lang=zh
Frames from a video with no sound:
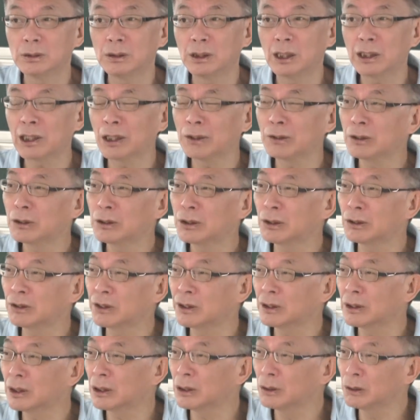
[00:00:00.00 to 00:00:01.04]
来大学求
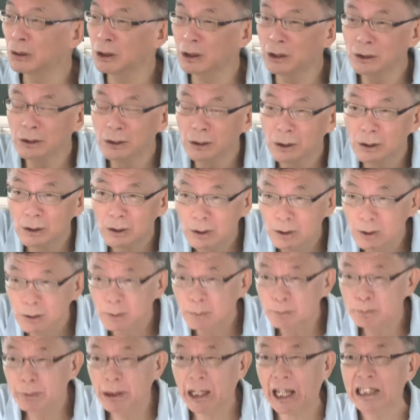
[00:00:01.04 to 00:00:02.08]
真的，很多人
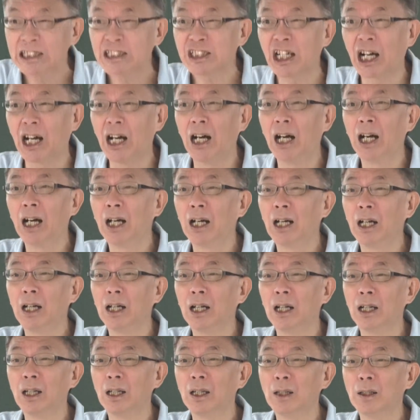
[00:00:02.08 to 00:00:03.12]
不敢讲，
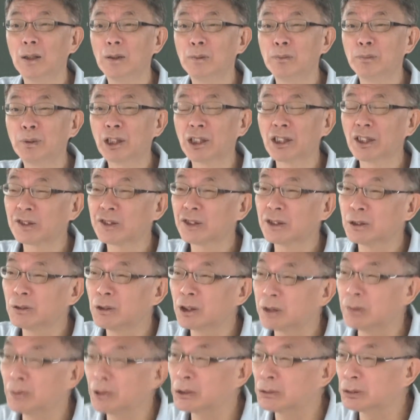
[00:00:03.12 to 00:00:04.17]
不敢讲自己
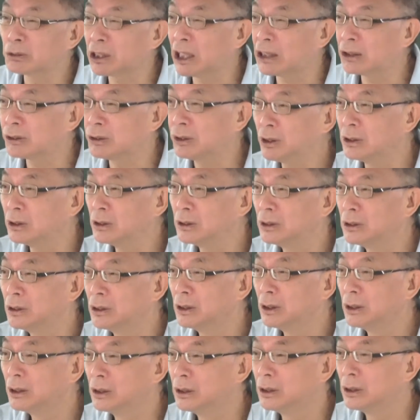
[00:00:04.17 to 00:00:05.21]
为什么要读大学。
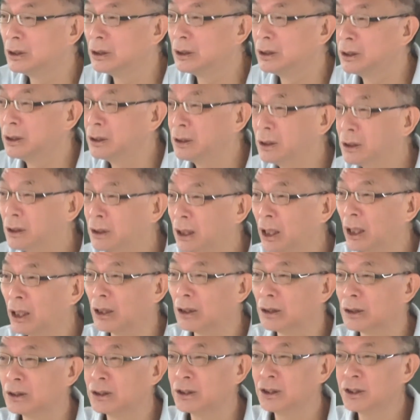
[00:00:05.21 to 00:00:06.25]

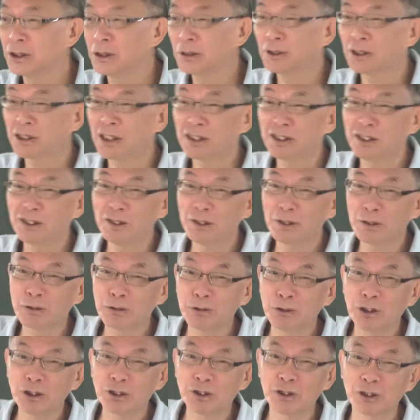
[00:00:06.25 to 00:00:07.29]
啊，以前我在新生
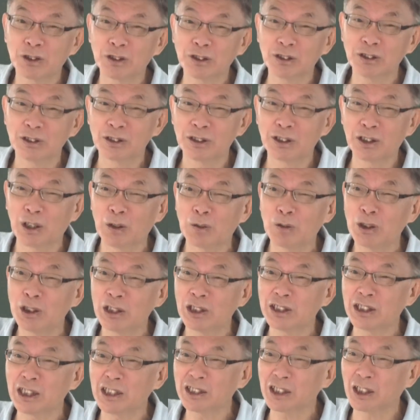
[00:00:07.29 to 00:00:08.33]
书院的时候，给过一
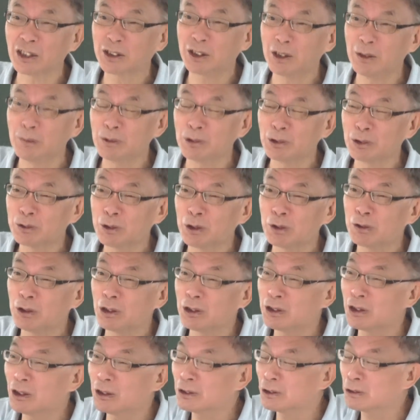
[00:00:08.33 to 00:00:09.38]
个演讲题目，对
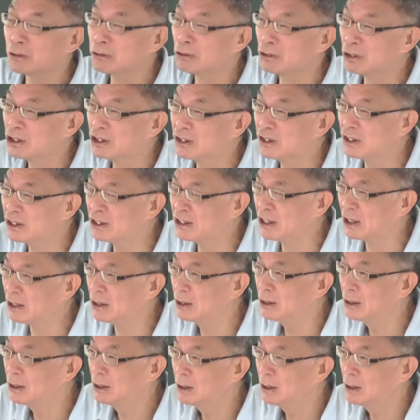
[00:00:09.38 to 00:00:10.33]
全校的书新生讲。